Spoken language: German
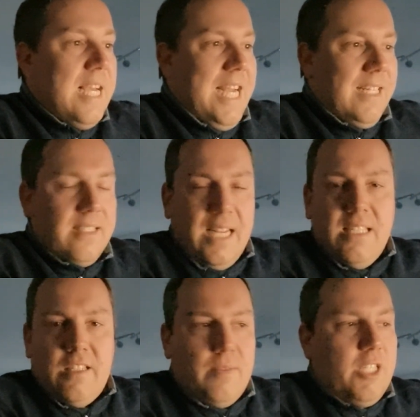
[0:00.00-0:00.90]

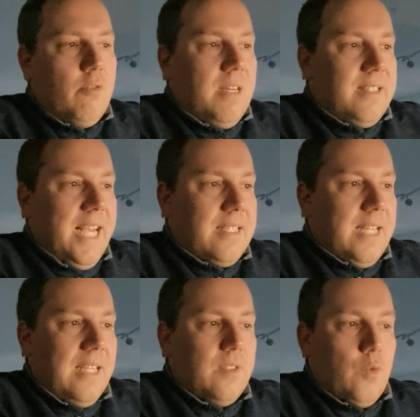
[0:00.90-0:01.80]
Interessant ist nämlich Nummer
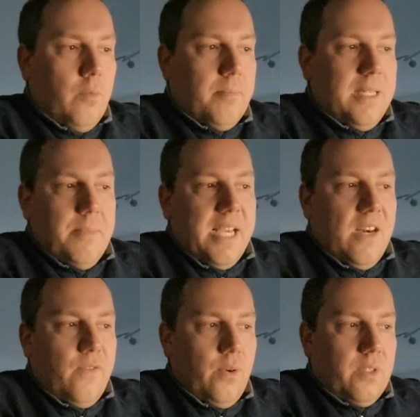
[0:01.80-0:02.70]
6, Astrum mit
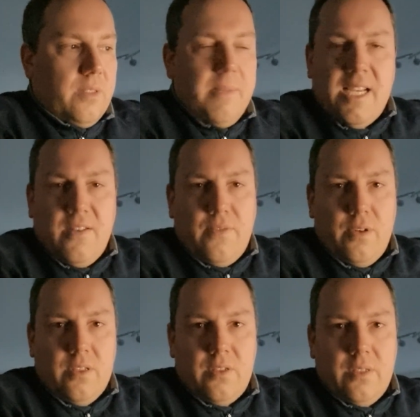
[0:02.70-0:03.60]
Mika Force. Mika
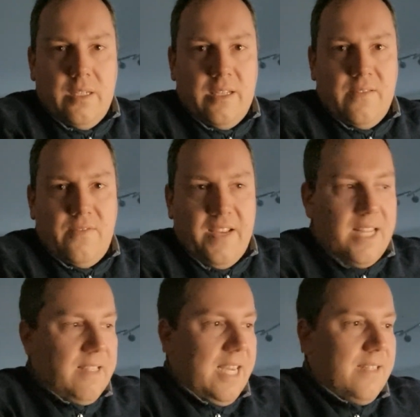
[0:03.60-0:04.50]
Force äh,
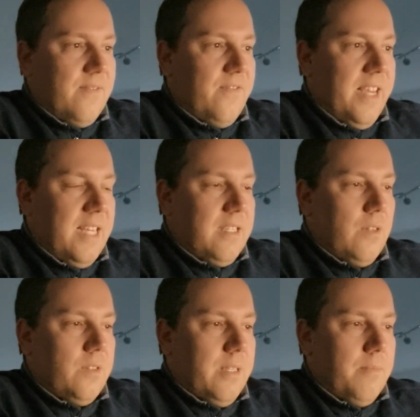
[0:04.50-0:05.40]
fährt ein Pferd
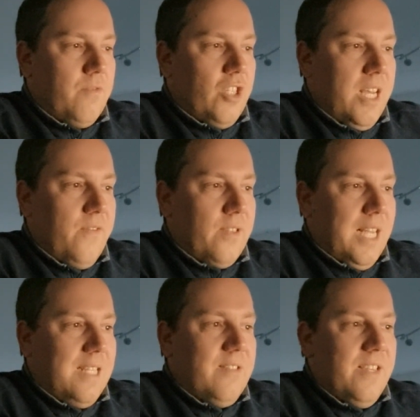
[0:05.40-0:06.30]
aus dem Stall von
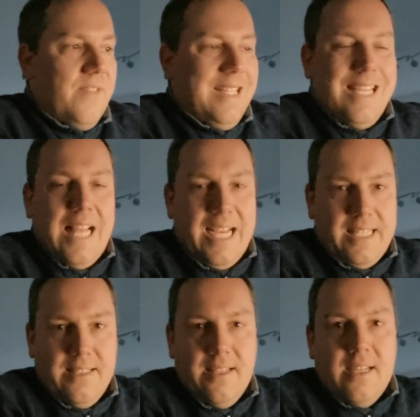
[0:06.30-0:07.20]
Anti
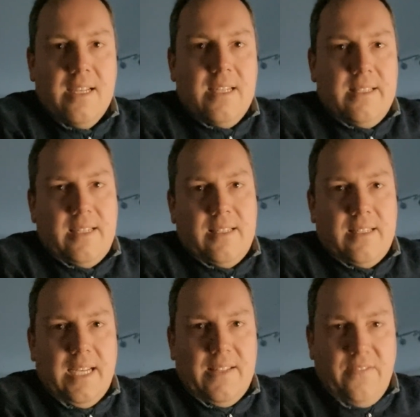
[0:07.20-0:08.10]
Vettilainen. Das
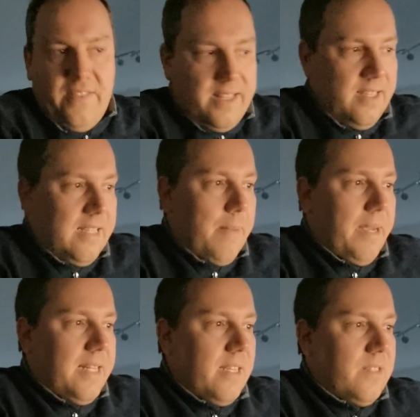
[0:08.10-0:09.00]
ist ein Finne, der
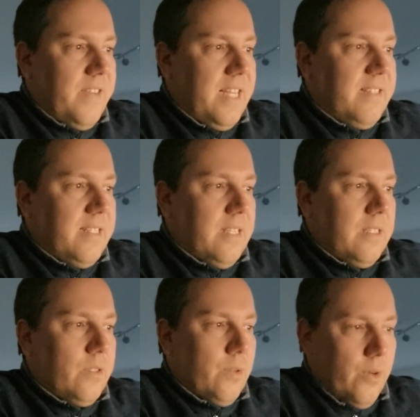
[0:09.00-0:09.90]
bringt das Pferd
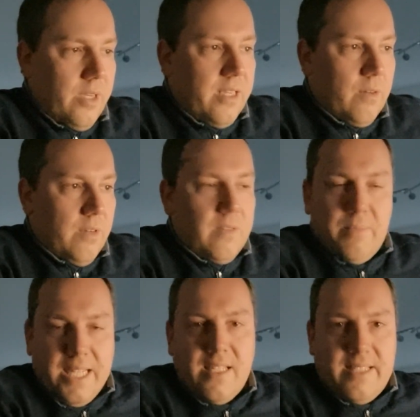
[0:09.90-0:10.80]
jetzt zurück, oder
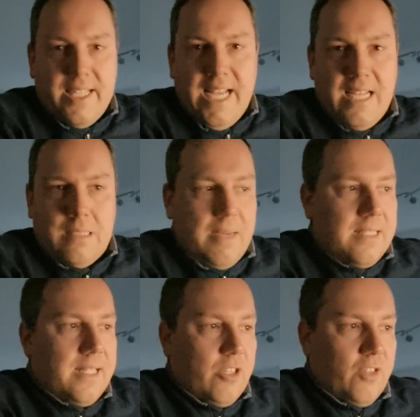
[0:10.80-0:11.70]
bringt es hier
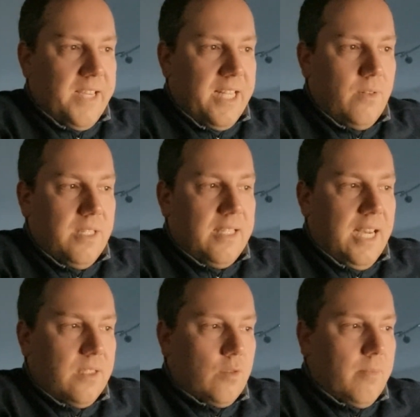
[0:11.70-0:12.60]
erstmals nach Schweden. Und
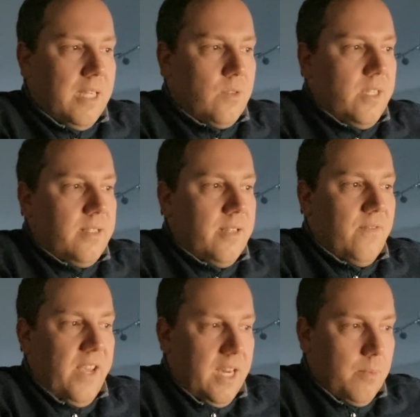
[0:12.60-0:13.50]
dieser Astrum hat es jetzt
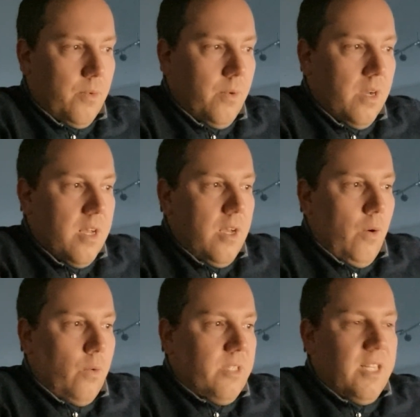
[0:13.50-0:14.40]
in Vermo
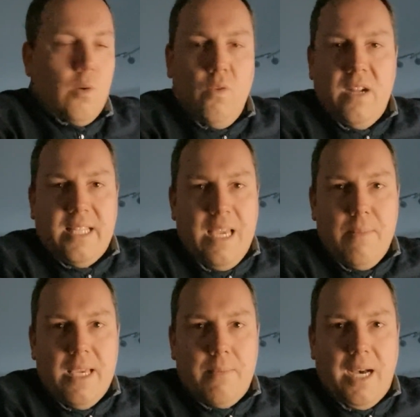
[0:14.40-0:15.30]
und in
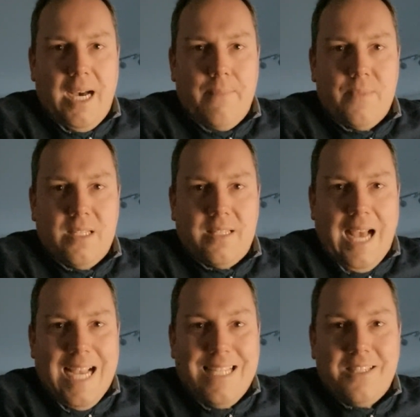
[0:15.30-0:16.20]
Rovaniemi im Rahmen
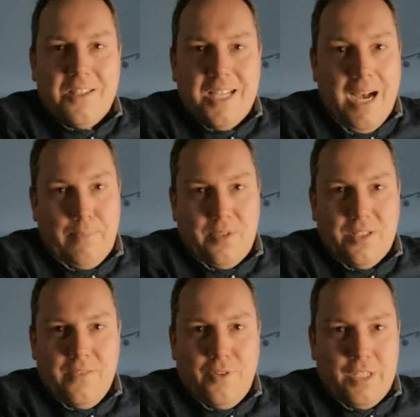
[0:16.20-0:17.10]
des Ice
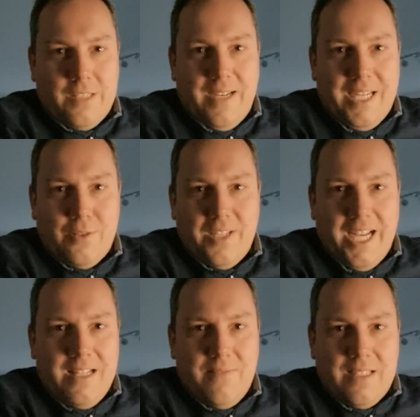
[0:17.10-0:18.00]
Cups gewonnen. Das war ja so ein
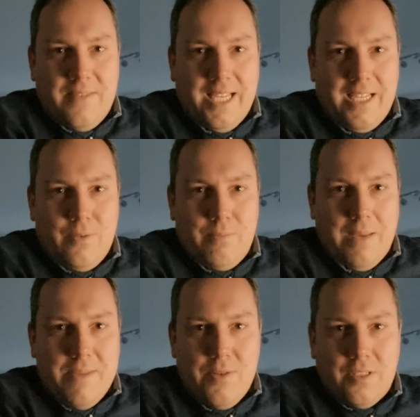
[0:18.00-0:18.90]
Rennen, was wirklich
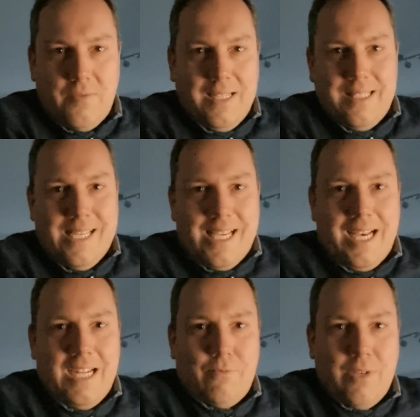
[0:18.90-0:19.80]
bei minus 20
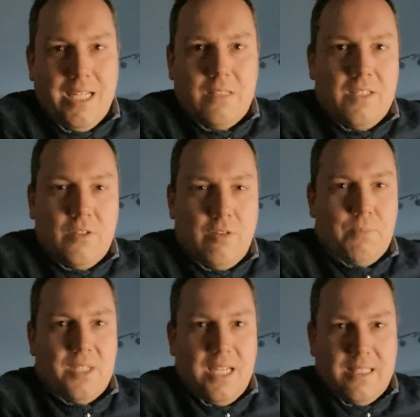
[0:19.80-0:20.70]
Grad, wo ganz viele
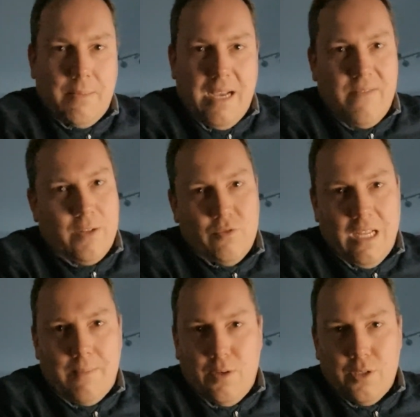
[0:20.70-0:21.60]
Topstars dabei waren,
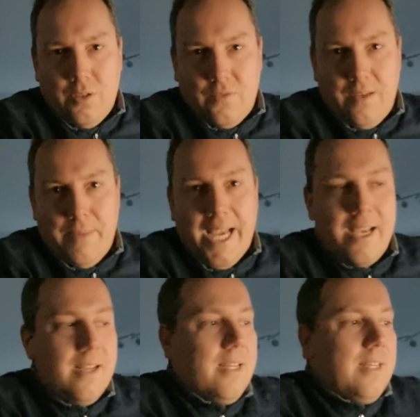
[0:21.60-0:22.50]
unter anderem auch Jos
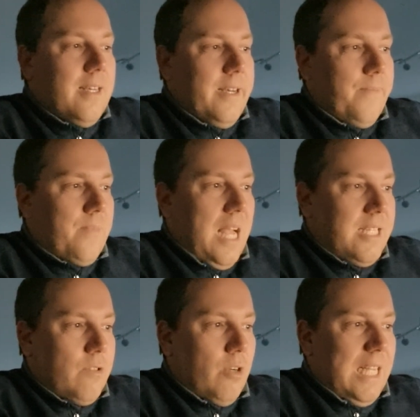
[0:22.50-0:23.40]
Verbeck, ähm,
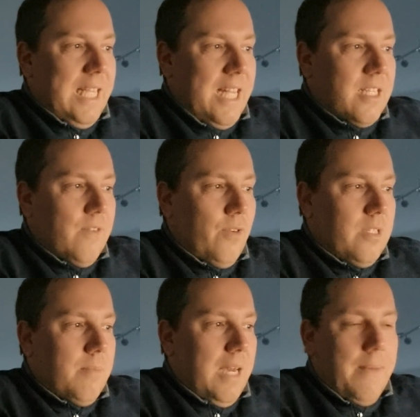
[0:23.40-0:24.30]
hat er dort ein Rennen
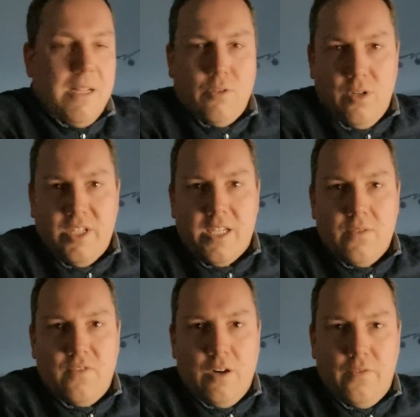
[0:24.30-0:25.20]
gewonnen im Rahmen der
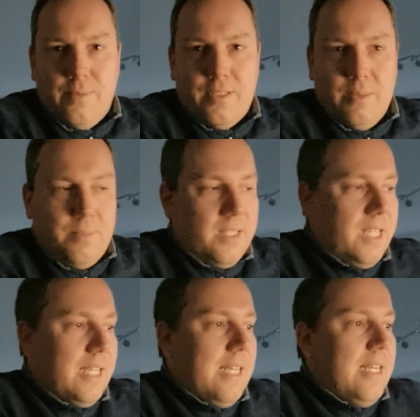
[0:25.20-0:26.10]
dortigen
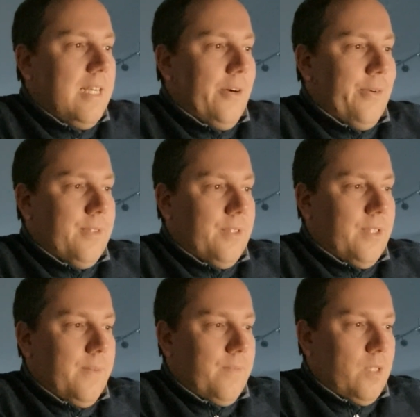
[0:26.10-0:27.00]
V75
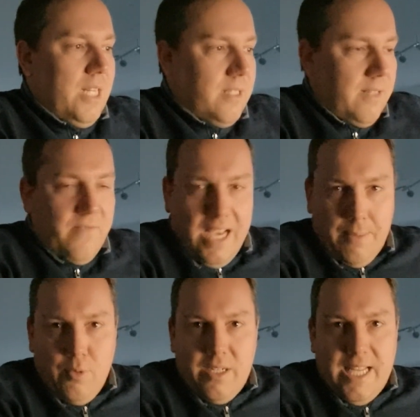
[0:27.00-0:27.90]
und ähm, zuletzt in
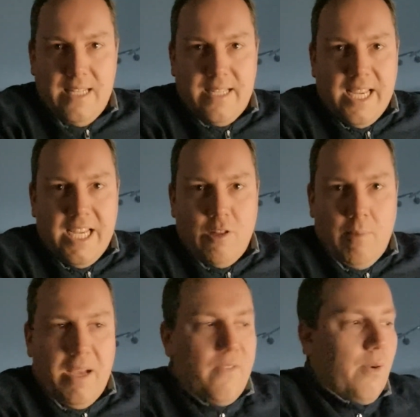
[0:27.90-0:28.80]
Bermo in Helsinki
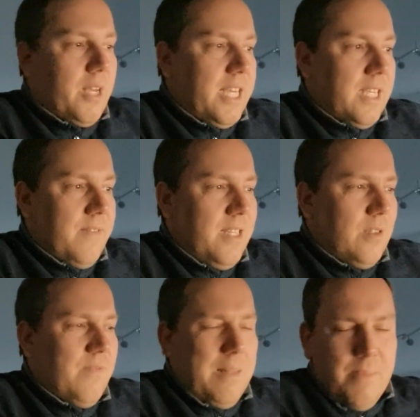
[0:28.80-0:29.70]
nochmal erfolgreich
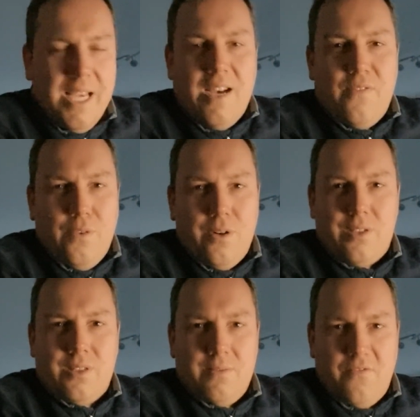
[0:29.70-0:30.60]
gewesen. Und wenn Mika
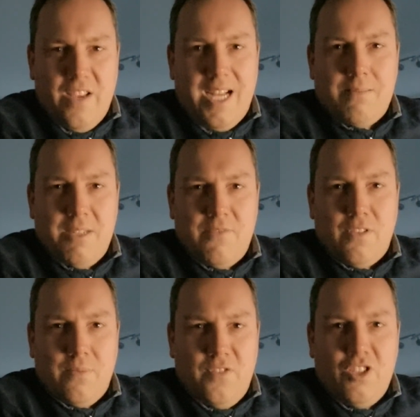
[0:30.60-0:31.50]
Forst ein Pferd mit,
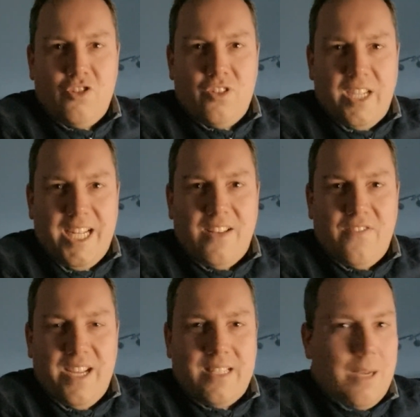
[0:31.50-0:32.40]
von einem finnischen Trainer
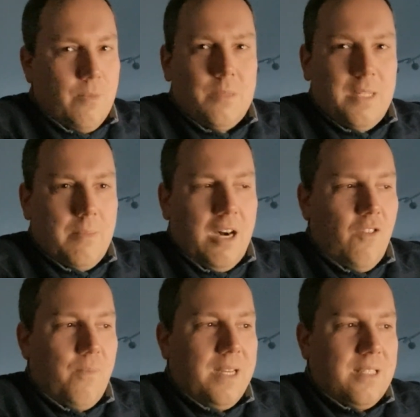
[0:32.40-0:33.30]
fährt, da muss man immer
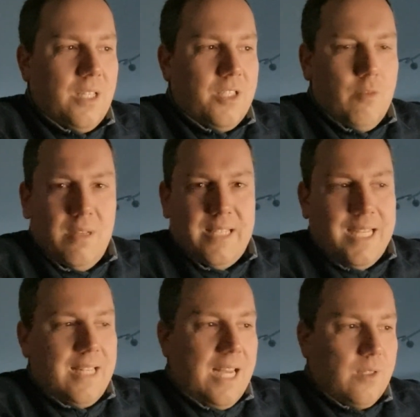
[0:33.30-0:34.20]
aufpassen. Also die Nummer
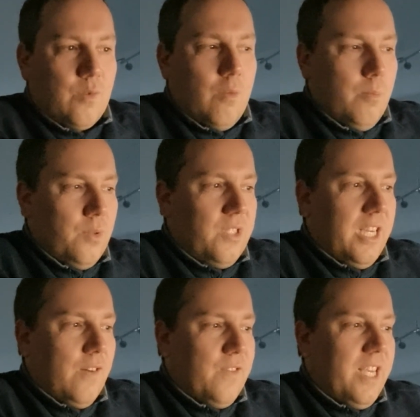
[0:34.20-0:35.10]
6 Astro muss
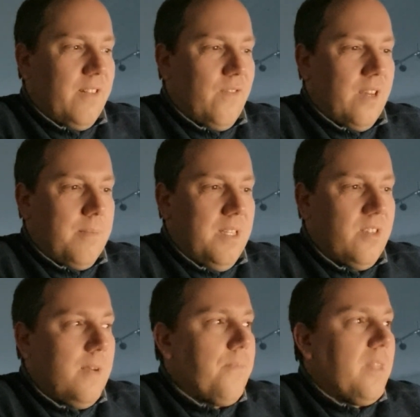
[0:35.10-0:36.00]
hier auf jeden Fall mit.